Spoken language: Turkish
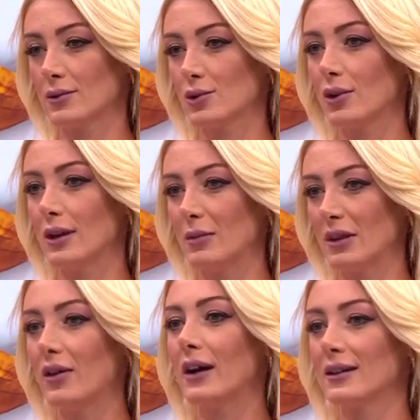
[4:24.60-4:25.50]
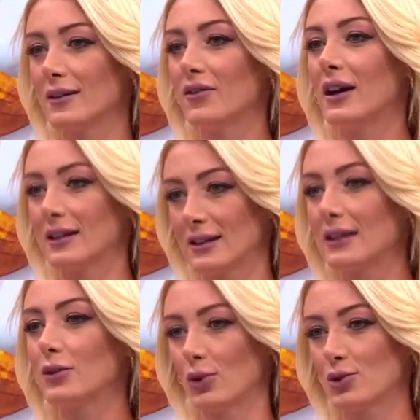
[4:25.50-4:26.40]
söyleyemedim. Aha, Farkı, oluşturdu.
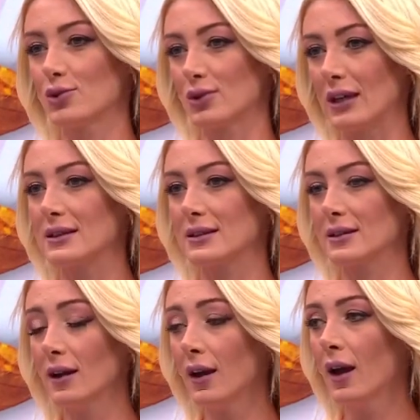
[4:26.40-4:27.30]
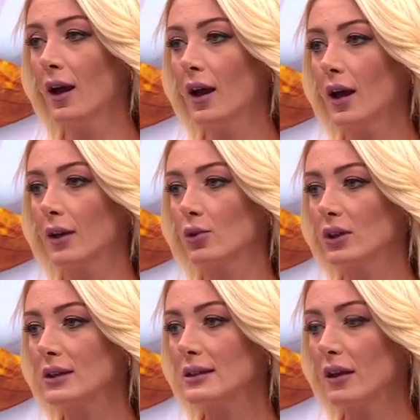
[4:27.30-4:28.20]
Farkındalık Hı -hı. oluşturdu aslında. E,
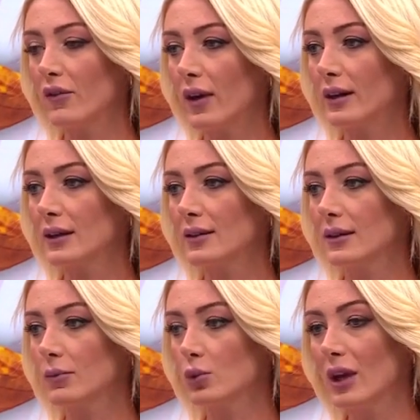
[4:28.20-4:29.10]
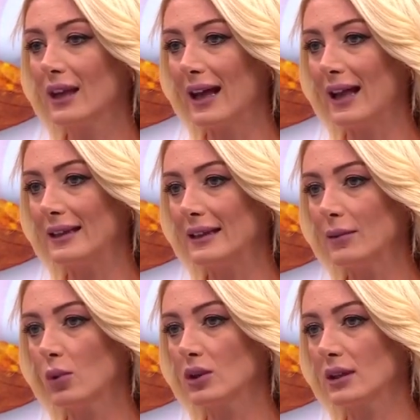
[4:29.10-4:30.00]
dolayısıyla farkındalık buraya geldiğinde
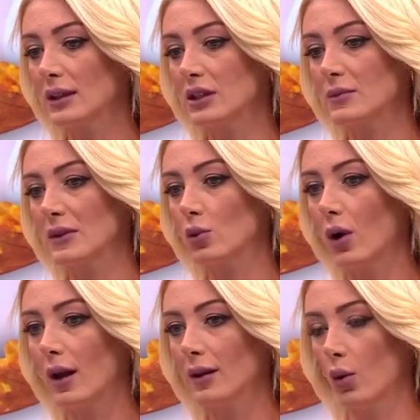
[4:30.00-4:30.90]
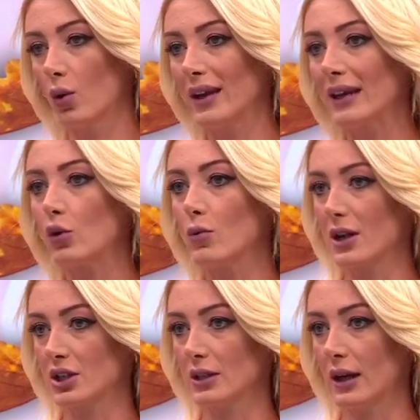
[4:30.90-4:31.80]
modada da şimdi doğal organik
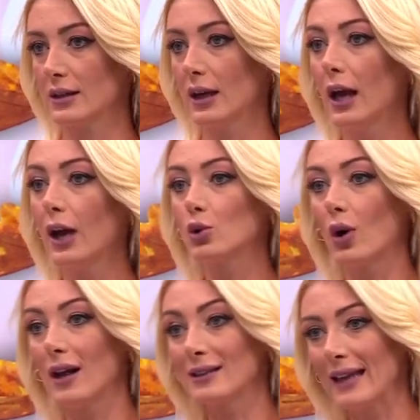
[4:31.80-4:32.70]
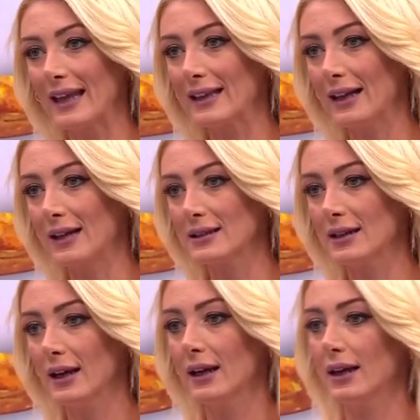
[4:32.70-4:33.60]
kumaşlar, Hı -hı. doğal renkler,
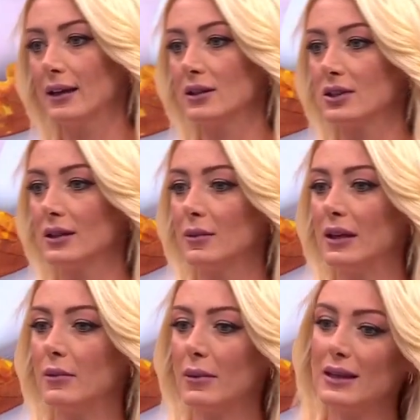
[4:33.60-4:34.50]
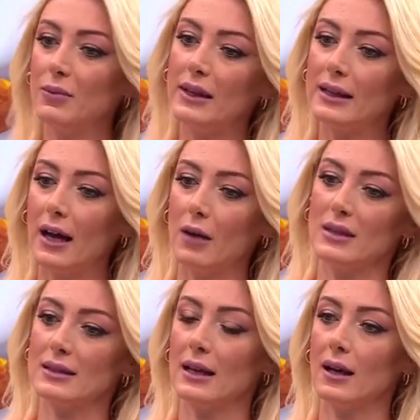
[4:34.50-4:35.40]
e, işte ne bileyim iplikler
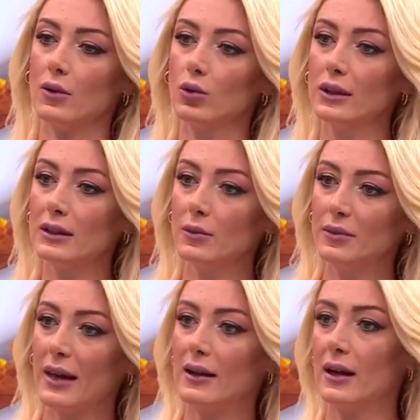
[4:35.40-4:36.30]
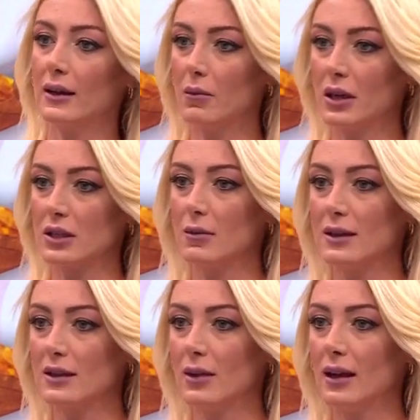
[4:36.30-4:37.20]
mesela kullanılıp tekrardan başka
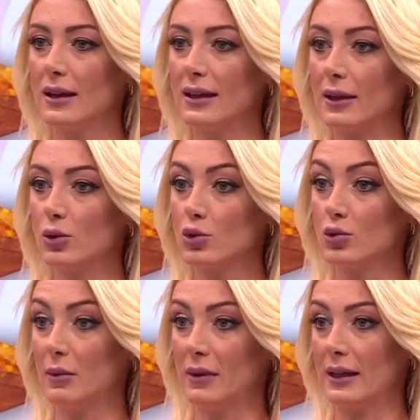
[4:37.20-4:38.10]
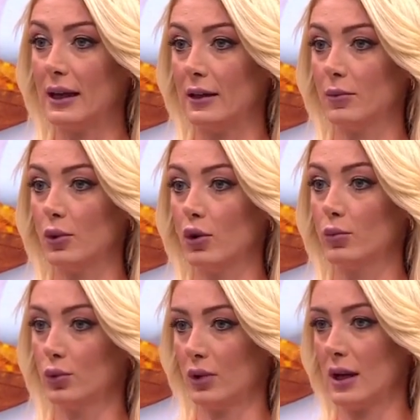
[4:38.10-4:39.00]
malzemelerden geri dönüşüm iplikler yapılıyor
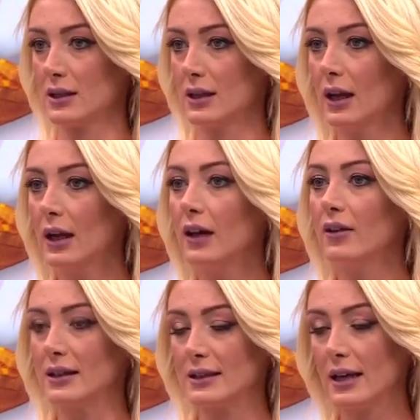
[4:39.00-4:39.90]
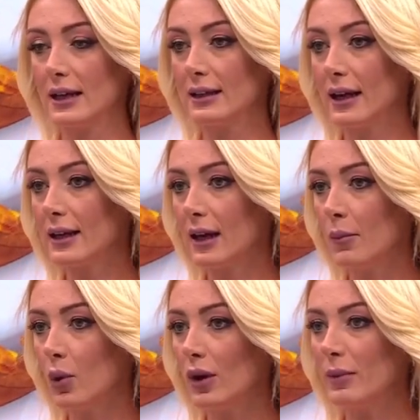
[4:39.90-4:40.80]
bunlar. Hı -hı. Vesaire
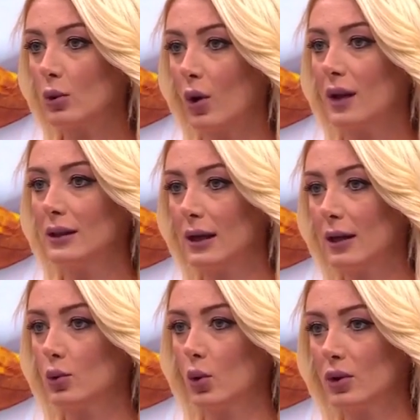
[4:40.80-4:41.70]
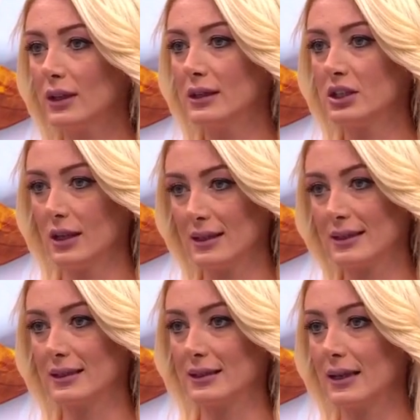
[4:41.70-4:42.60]
derken böyle bir doğallığa doğru gidiş
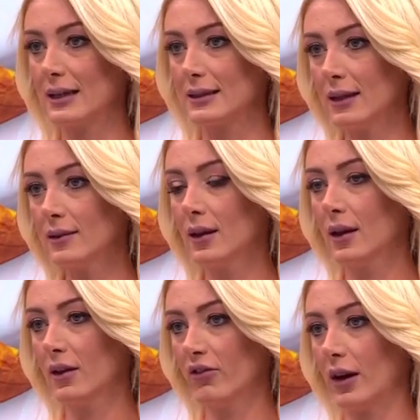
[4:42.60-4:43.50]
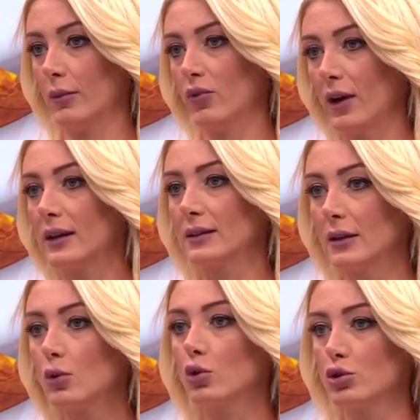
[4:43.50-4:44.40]
aslında zaten var. Bu
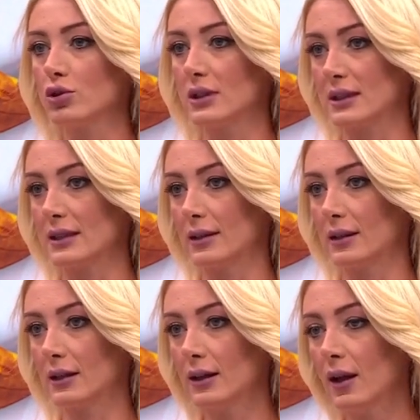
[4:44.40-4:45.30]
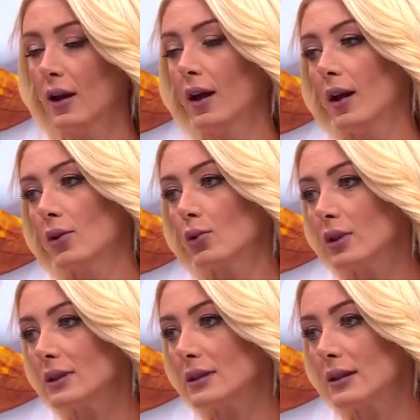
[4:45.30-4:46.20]
farkındalık oluştu insanlarda. Hı hı.
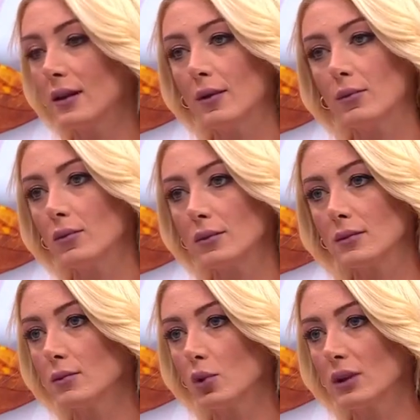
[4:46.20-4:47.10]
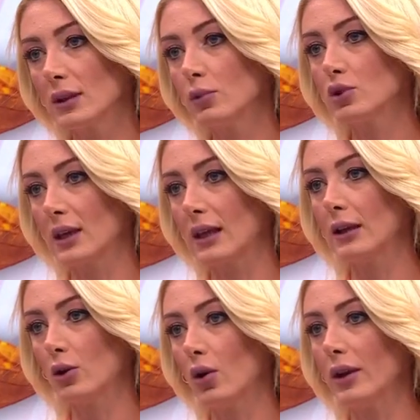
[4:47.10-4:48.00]
Dolayısıyla moda da bu şekilde
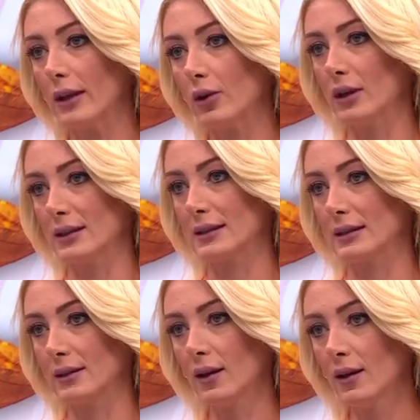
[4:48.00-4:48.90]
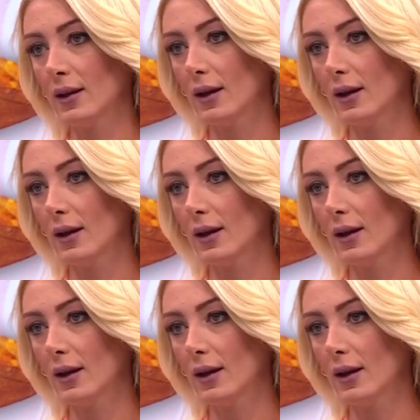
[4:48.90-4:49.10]
yönleniyor aslında. Hı hı.